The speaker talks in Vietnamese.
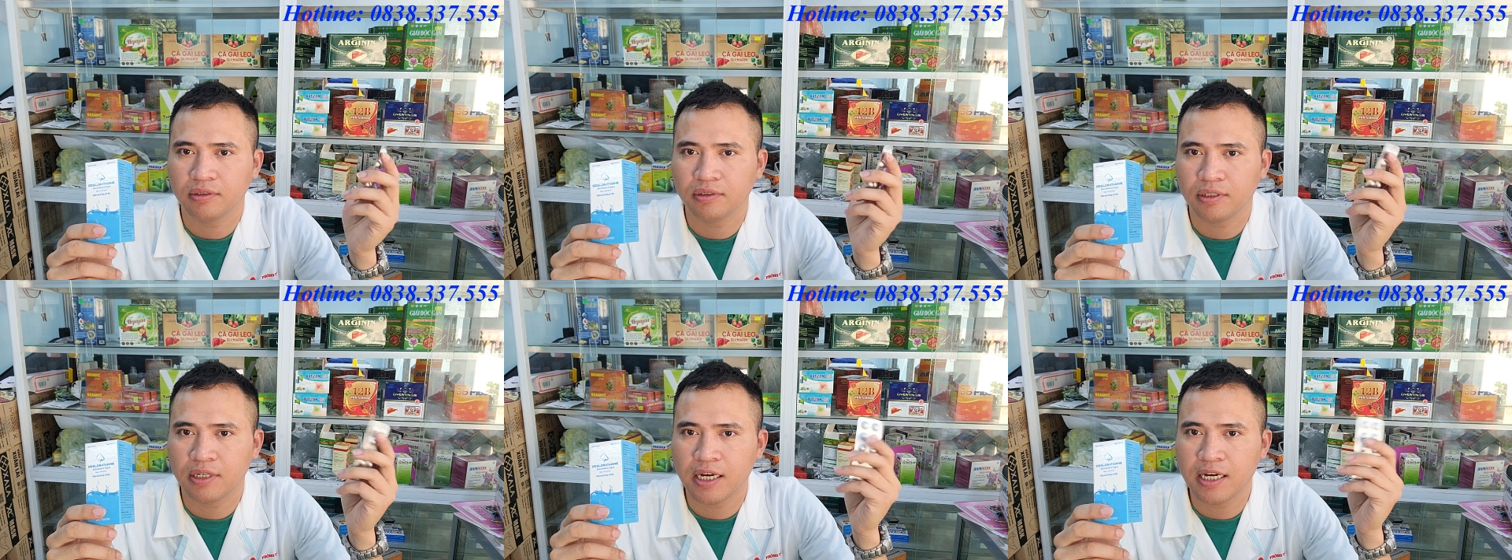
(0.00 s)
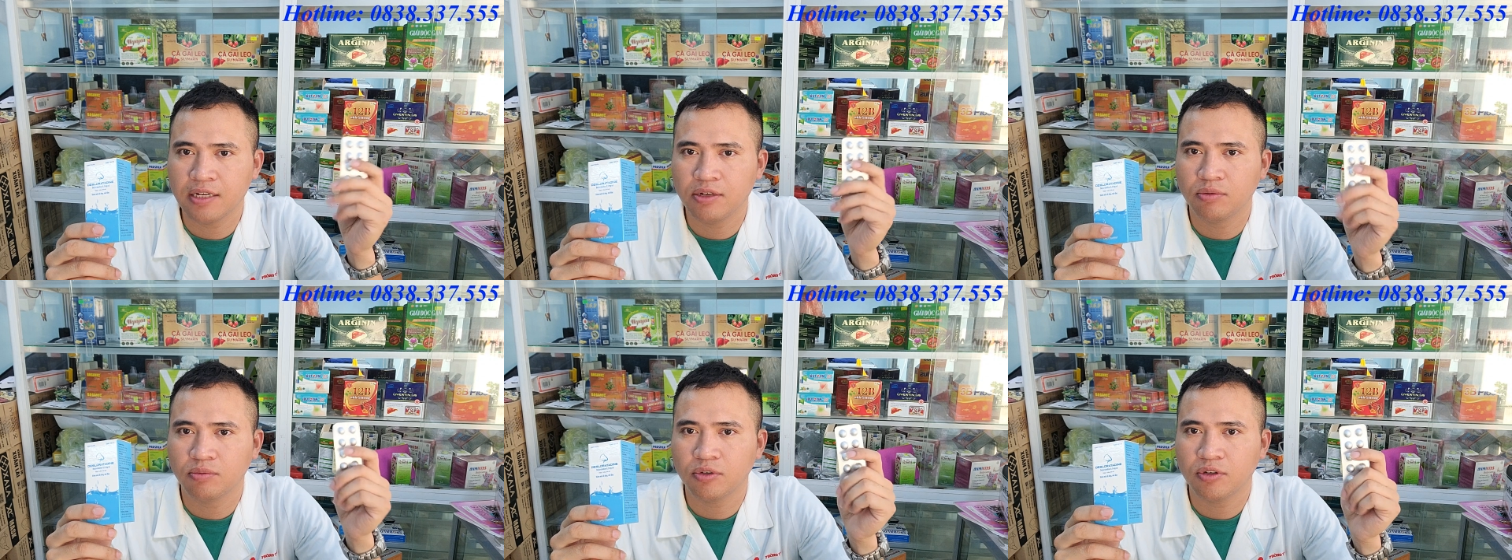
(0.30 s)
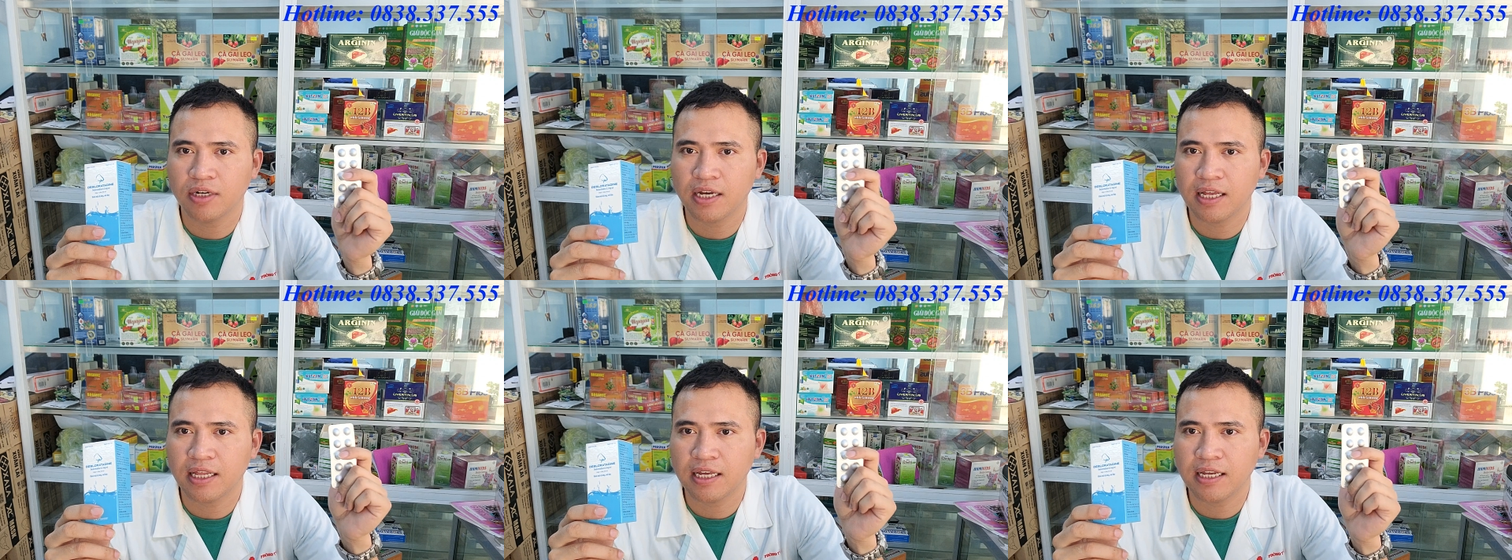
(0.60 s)
khi dùng
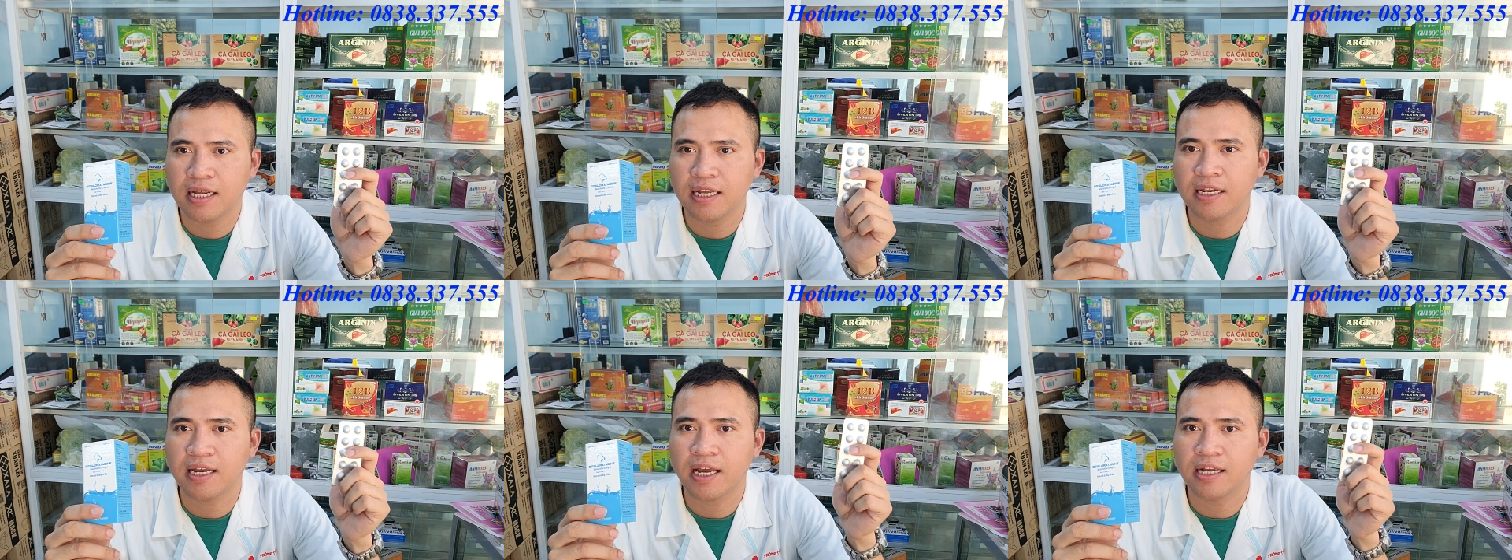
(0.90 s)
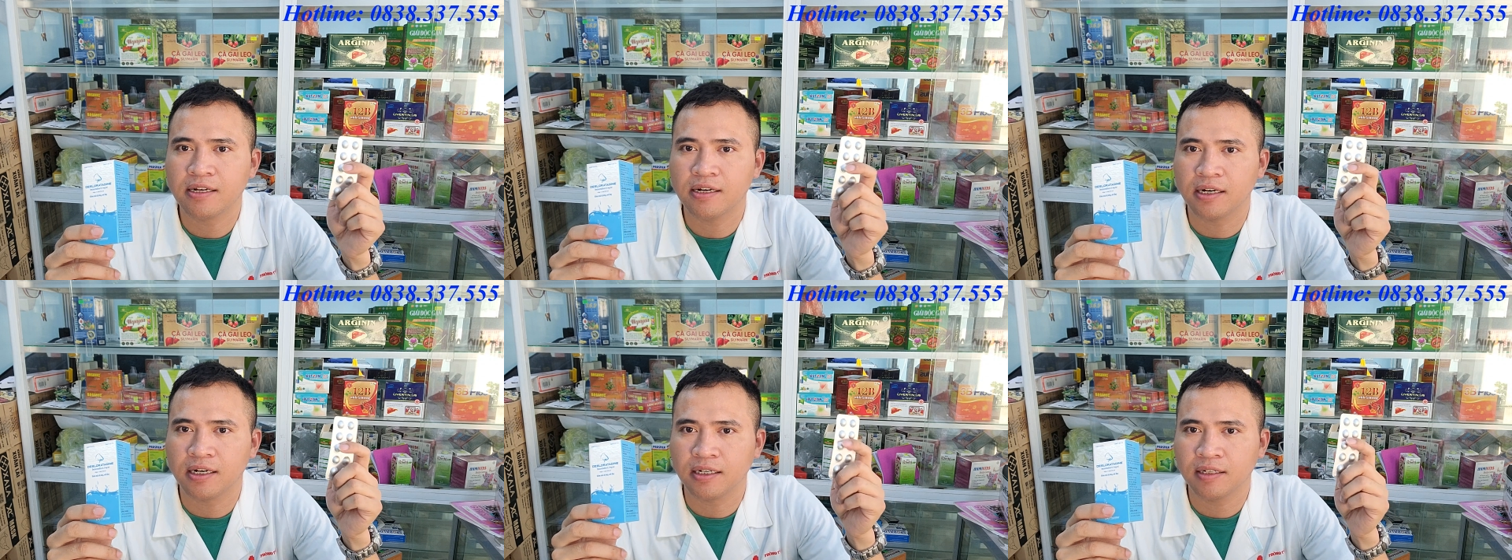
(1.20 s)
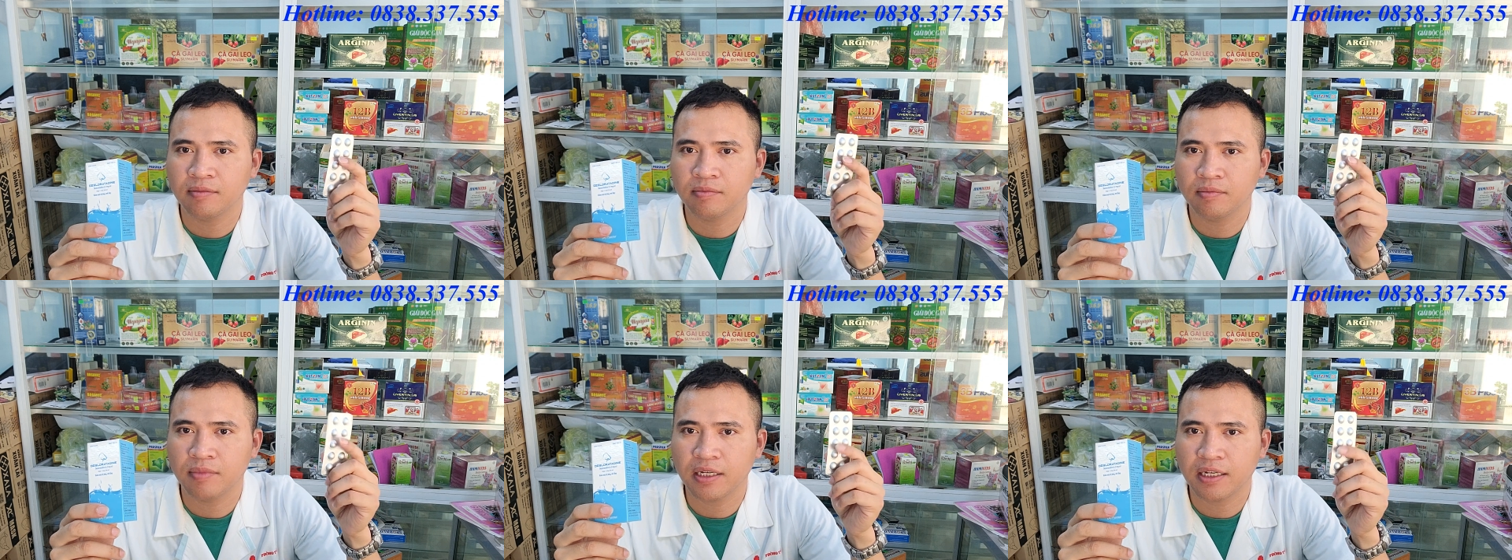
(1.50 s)
noratadin ảnh hưởng
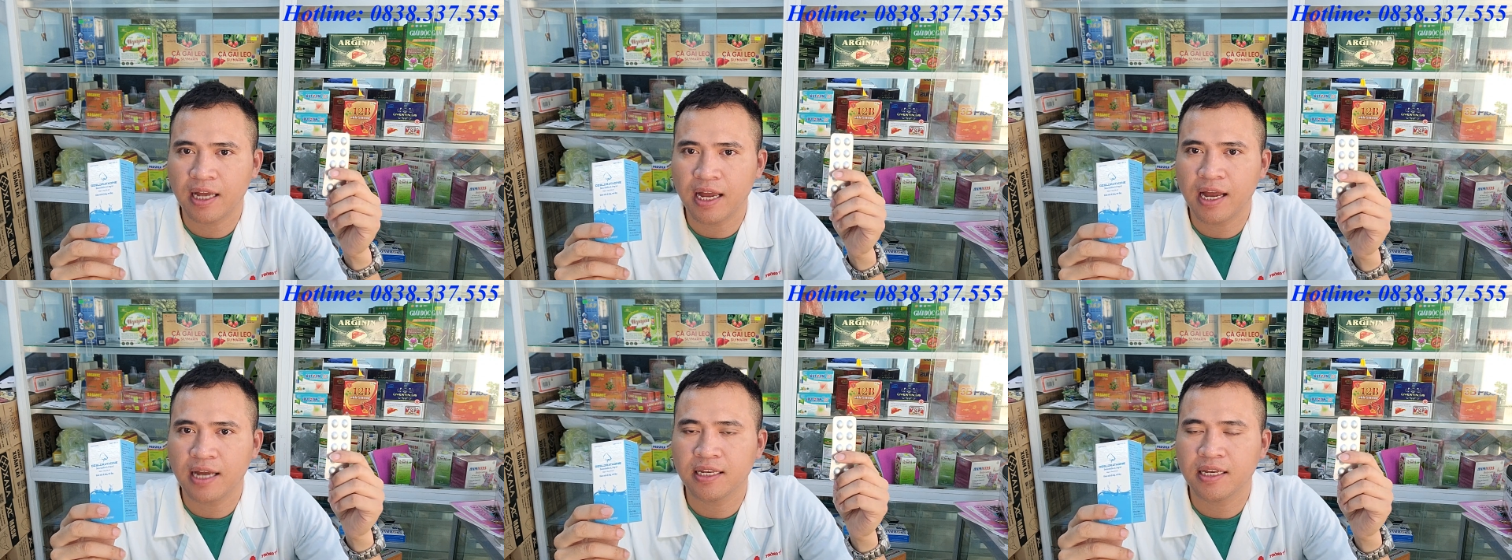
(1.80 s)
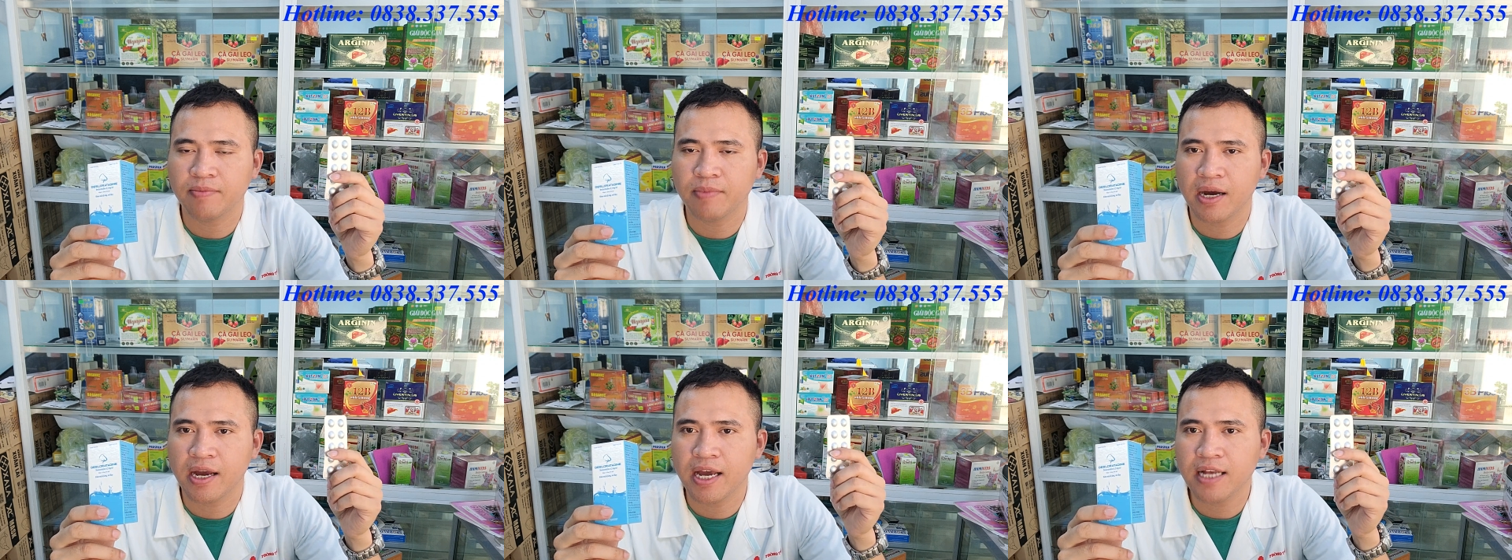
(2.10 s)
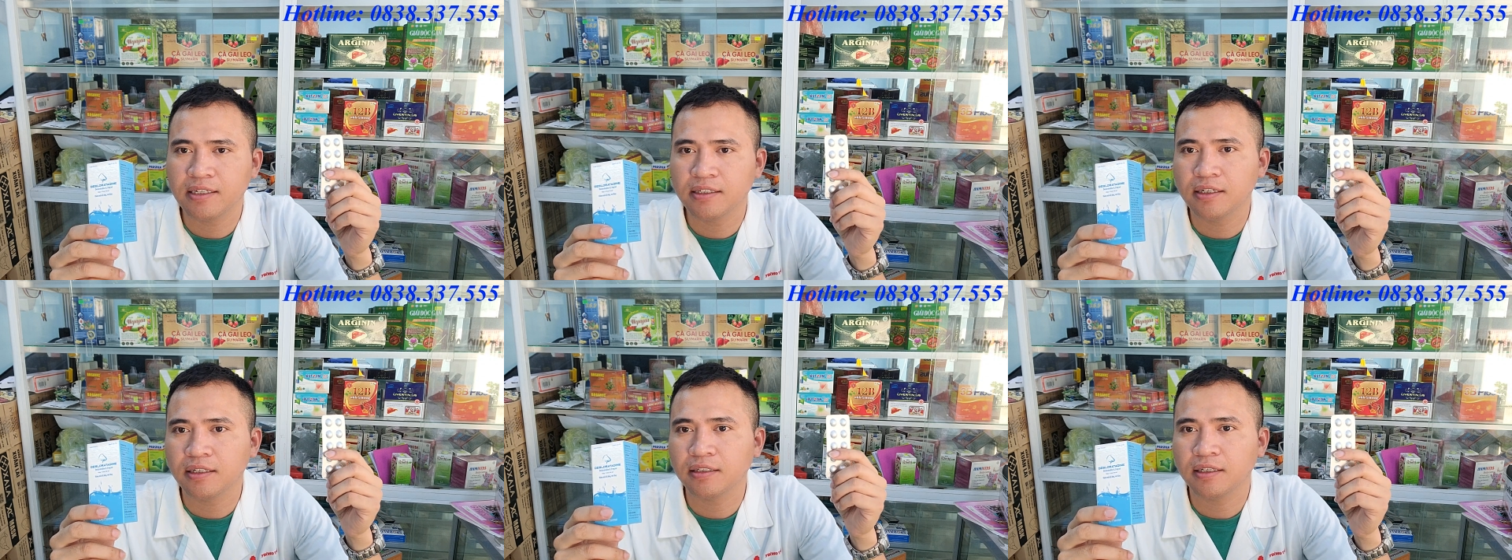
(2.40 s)
đến mang thai nhưng mà
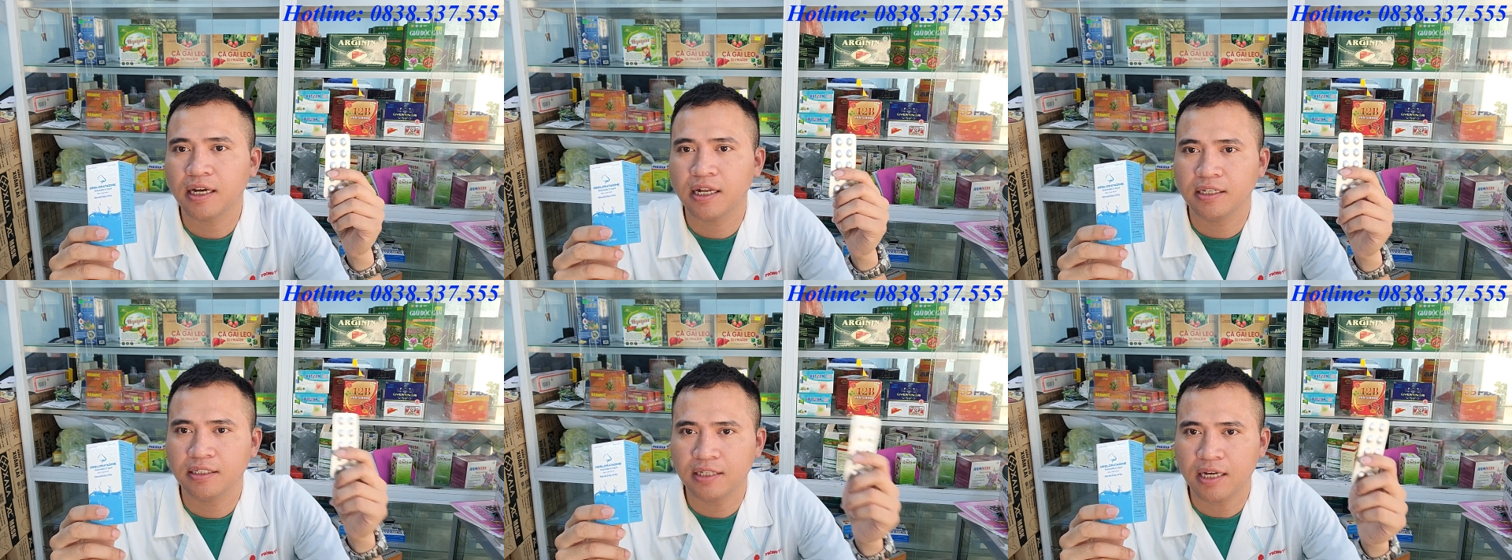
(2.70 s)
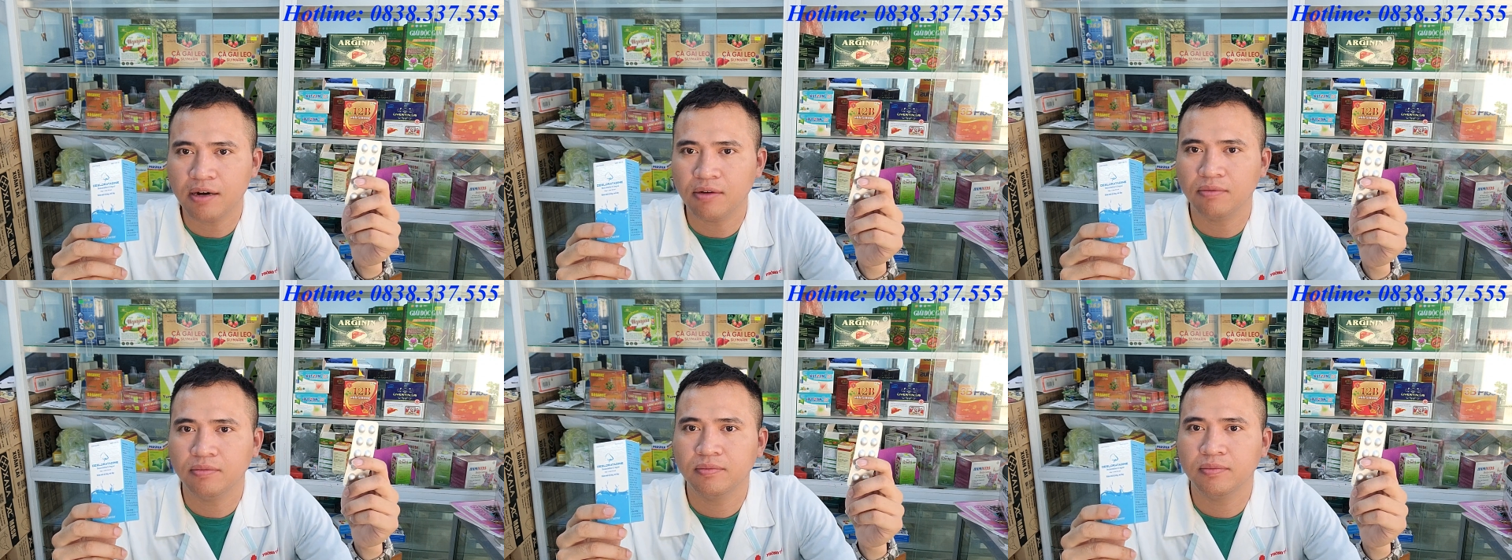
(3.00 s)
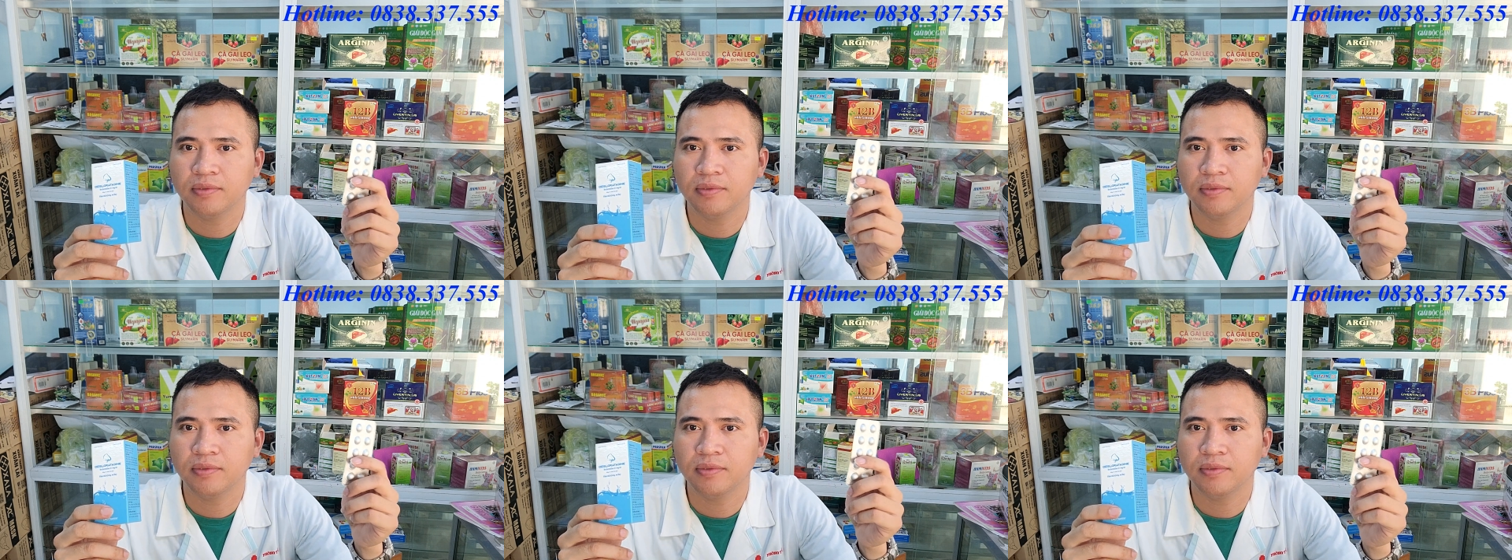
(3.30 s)
hết sức thận trọng